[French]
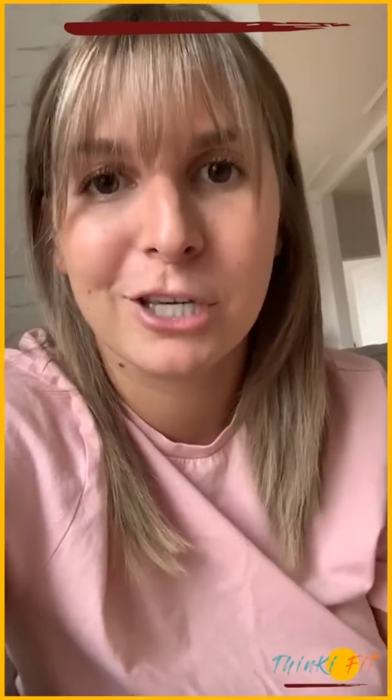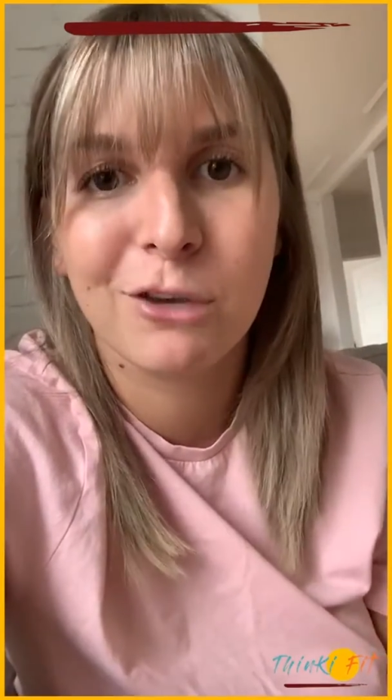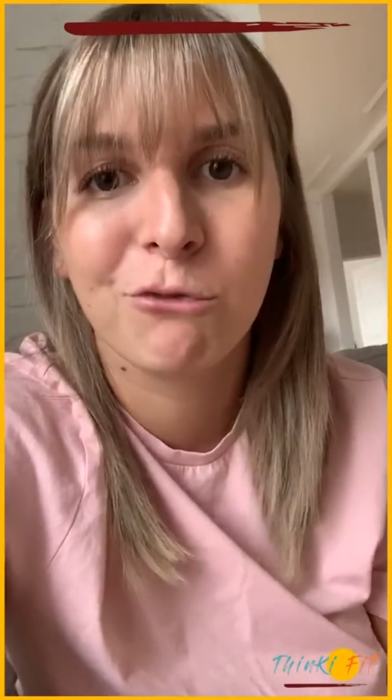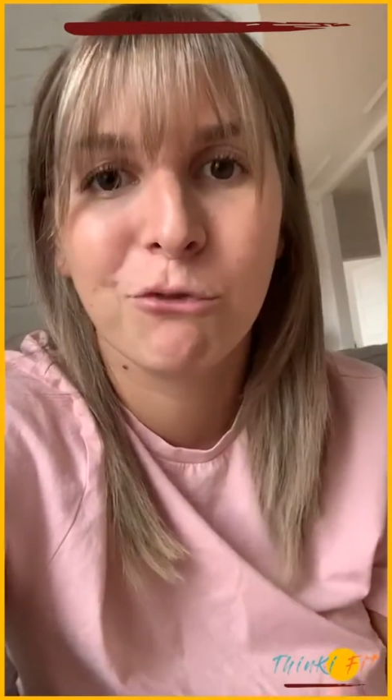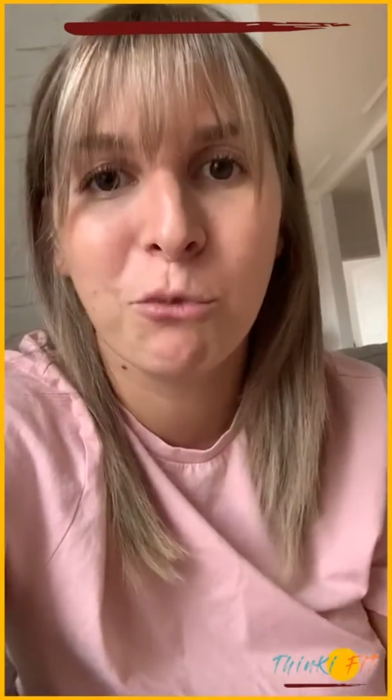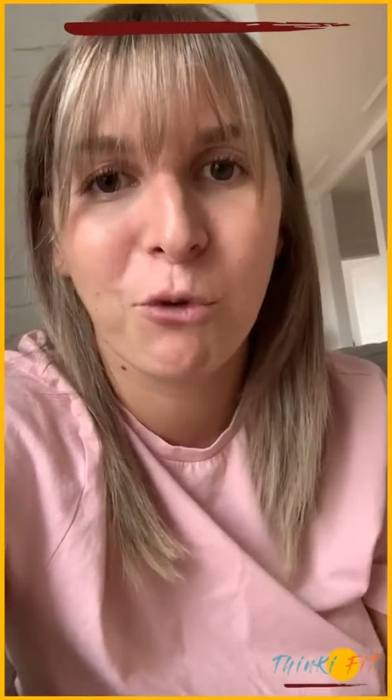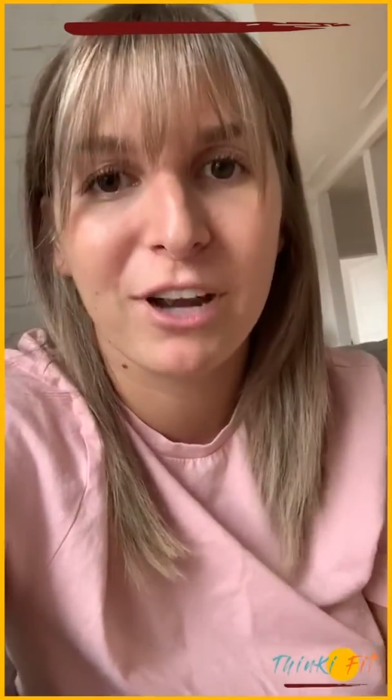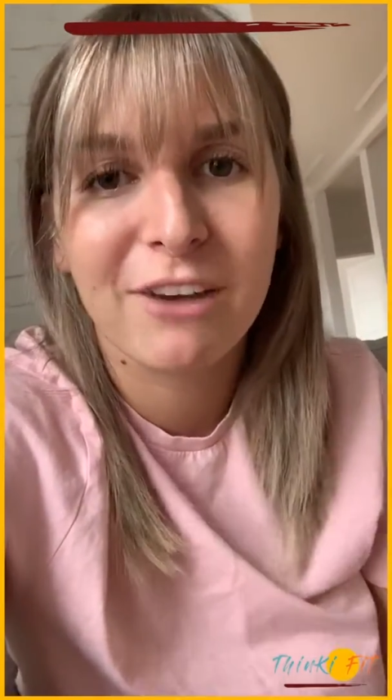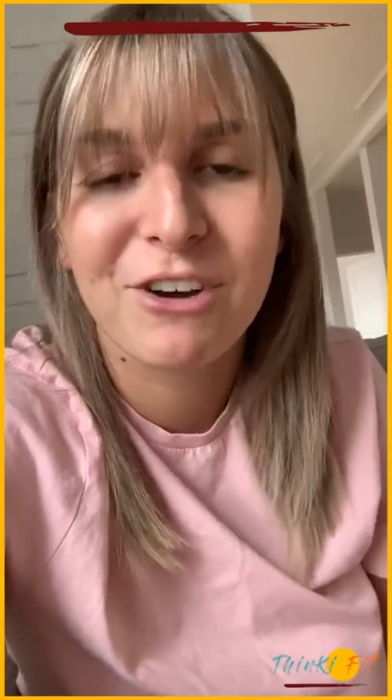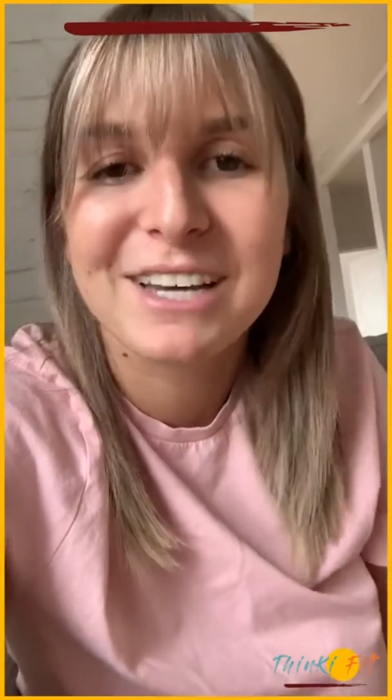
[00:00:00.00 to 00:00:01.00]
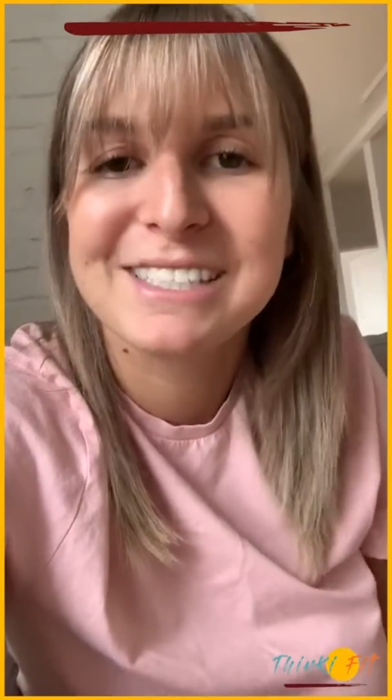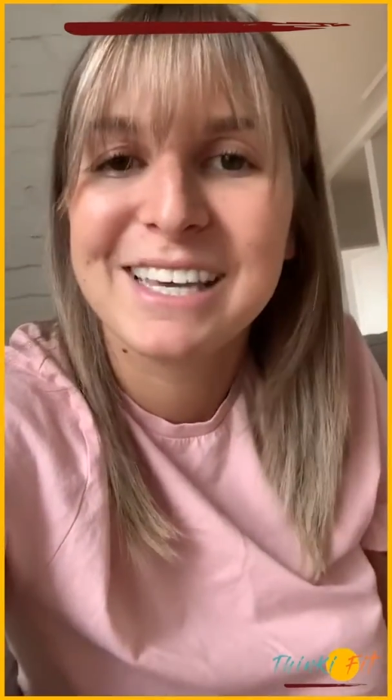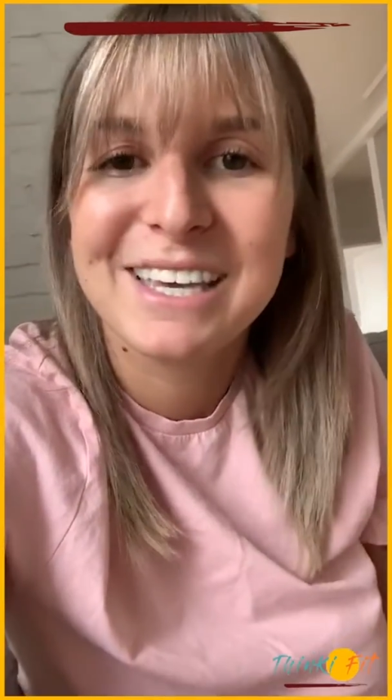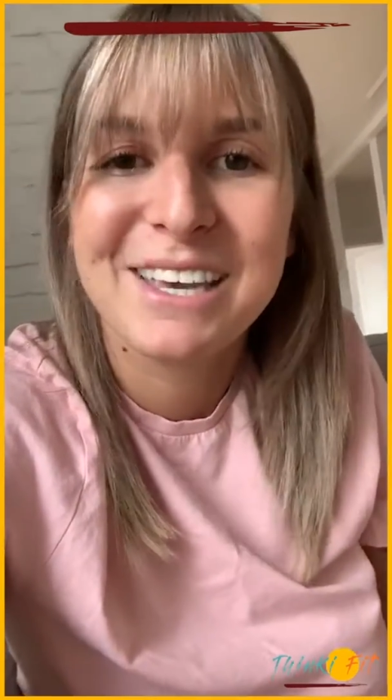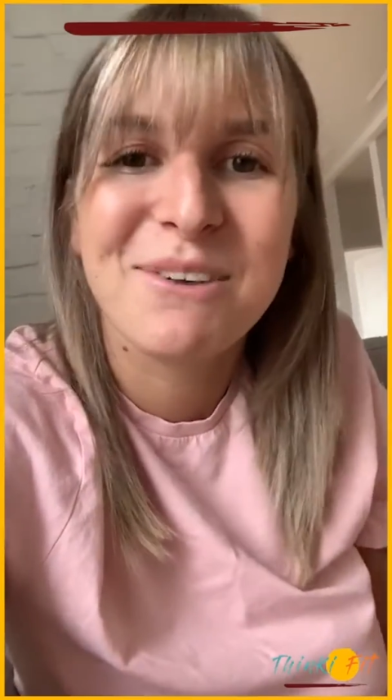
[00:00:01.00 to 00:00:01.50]
qu'il vous faut pour en avoir
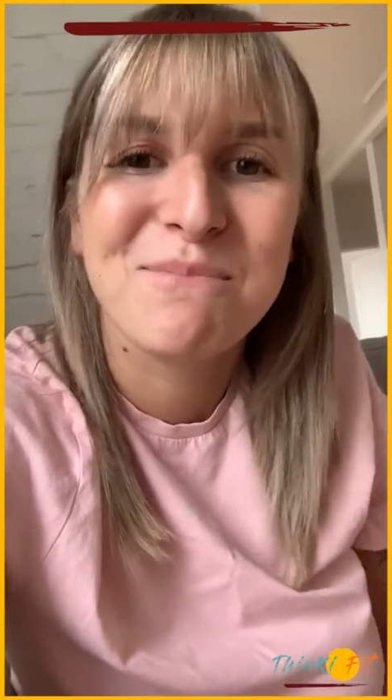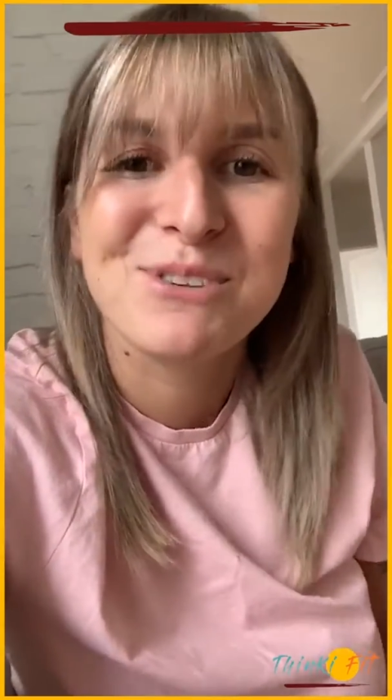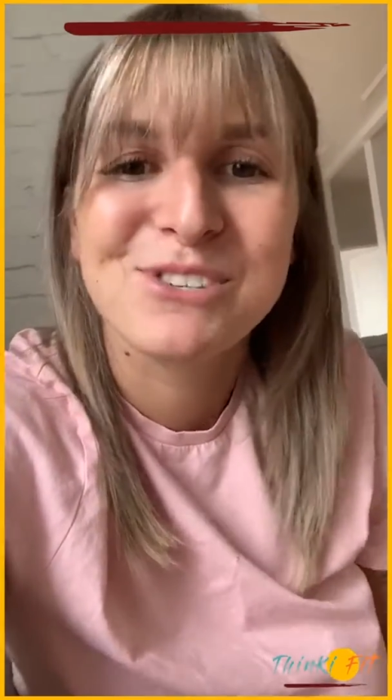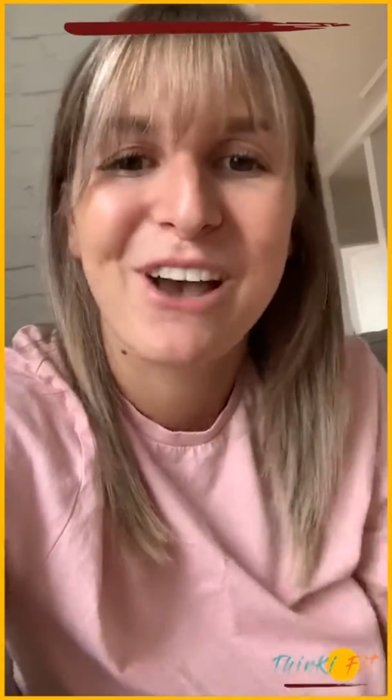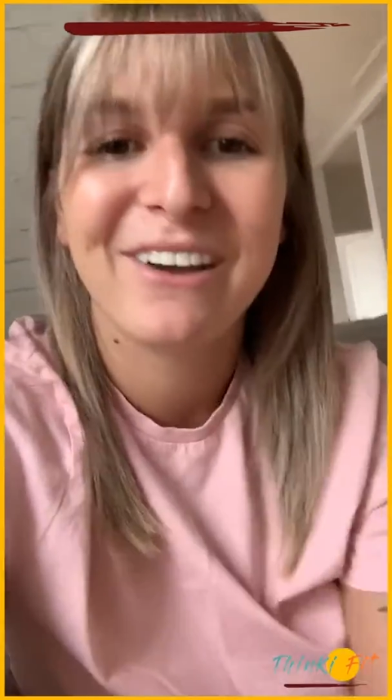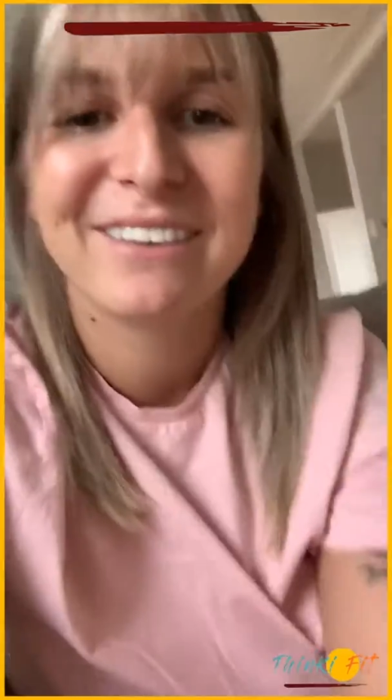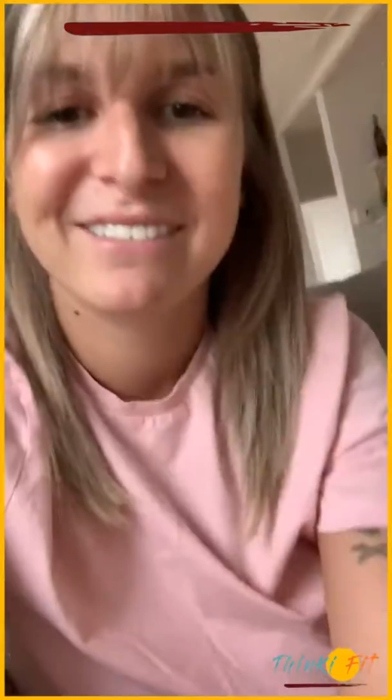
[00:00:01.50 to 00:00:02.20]
essayé plusieurs.